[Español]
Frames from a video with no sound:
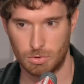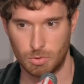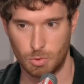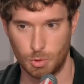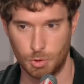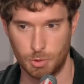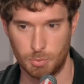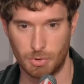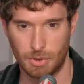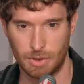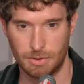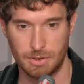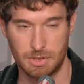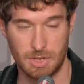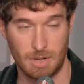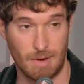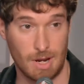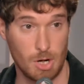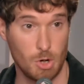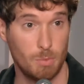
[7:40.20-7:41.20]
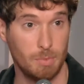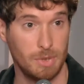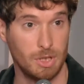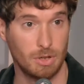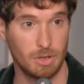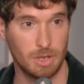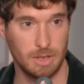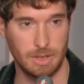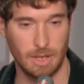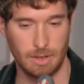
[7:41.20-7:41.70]
un grupo que se llama Los
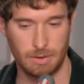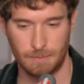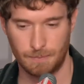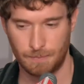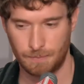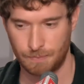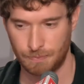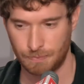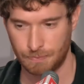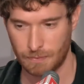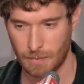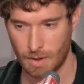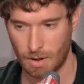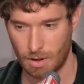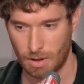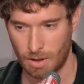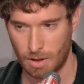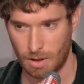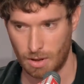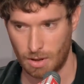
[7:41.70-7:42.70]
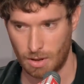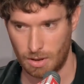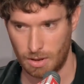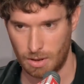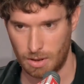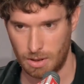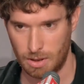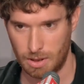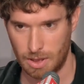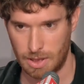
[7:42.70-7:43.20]
Milonguitas.
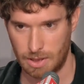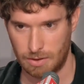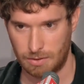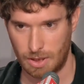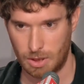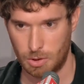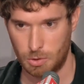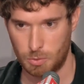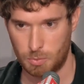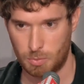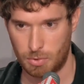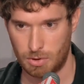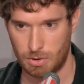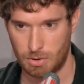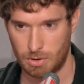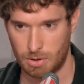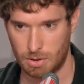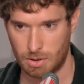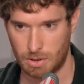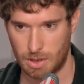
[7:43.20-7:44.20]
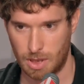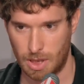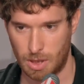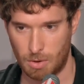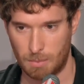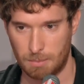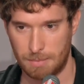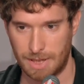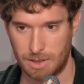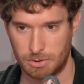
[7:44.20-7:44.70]
Y en ese grupo que
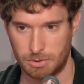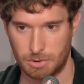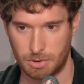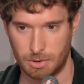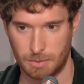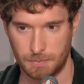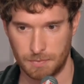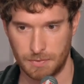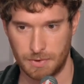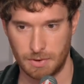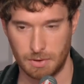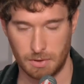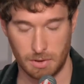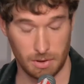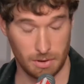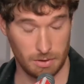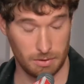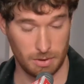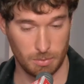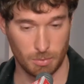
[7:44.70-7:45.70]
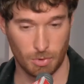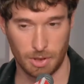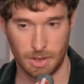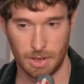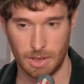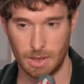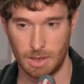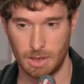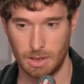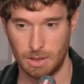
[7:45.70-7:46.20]
comparto con eh,
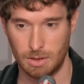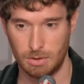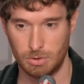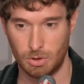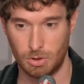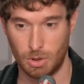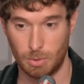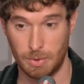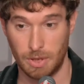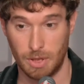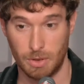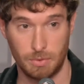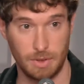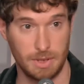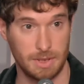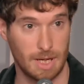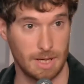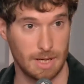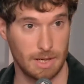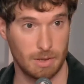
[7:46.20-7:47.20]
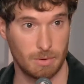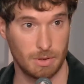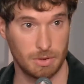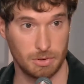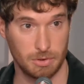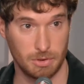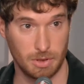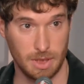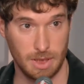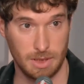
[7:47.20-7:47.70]
Simone Tolomeo, un italiano
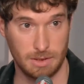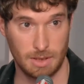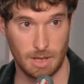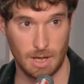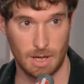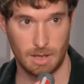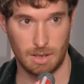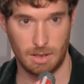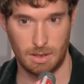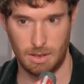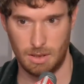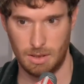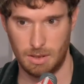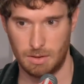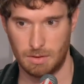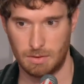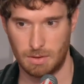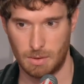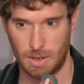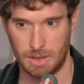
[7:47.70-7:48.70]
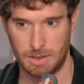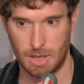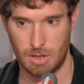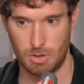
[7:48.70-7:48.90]
bandoneonista, y Sebastián